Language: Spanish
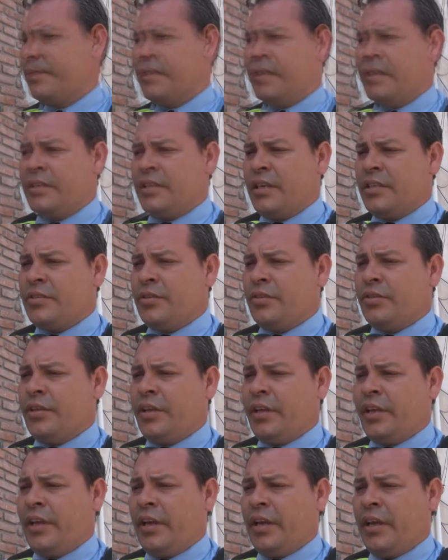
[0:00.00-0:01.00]
En razón
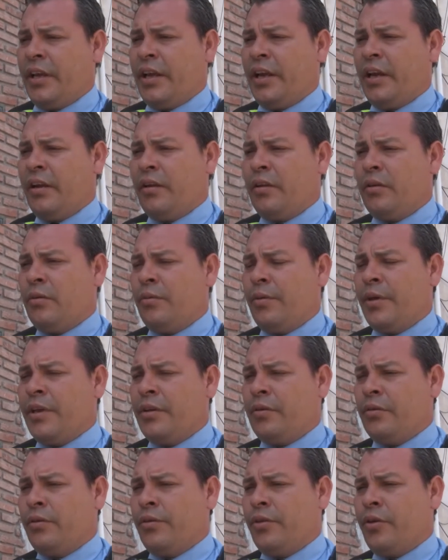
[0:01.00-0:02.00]
de que los
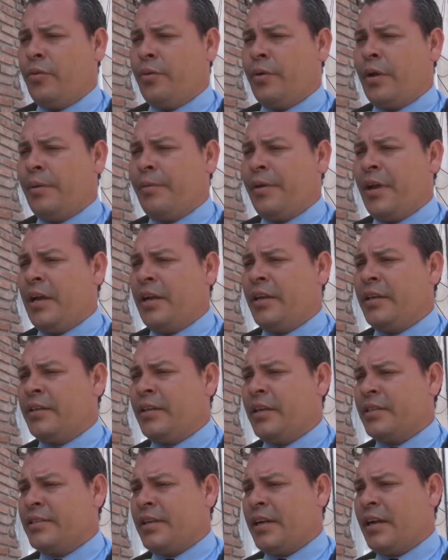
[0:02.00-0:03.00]
vehículos de obras viales
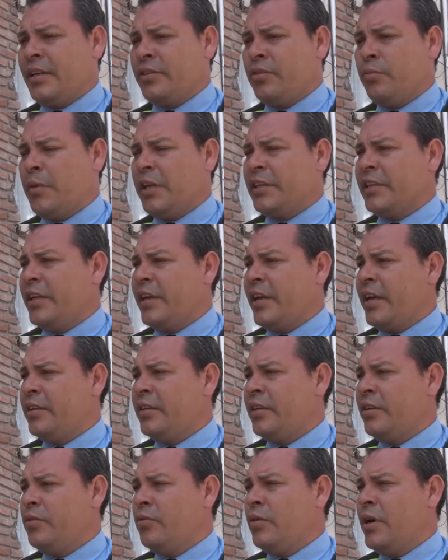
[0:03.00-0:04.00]
están sacando material
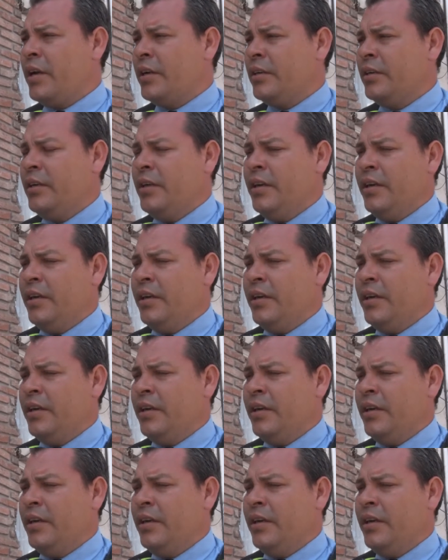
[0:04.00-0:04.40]
del lugar,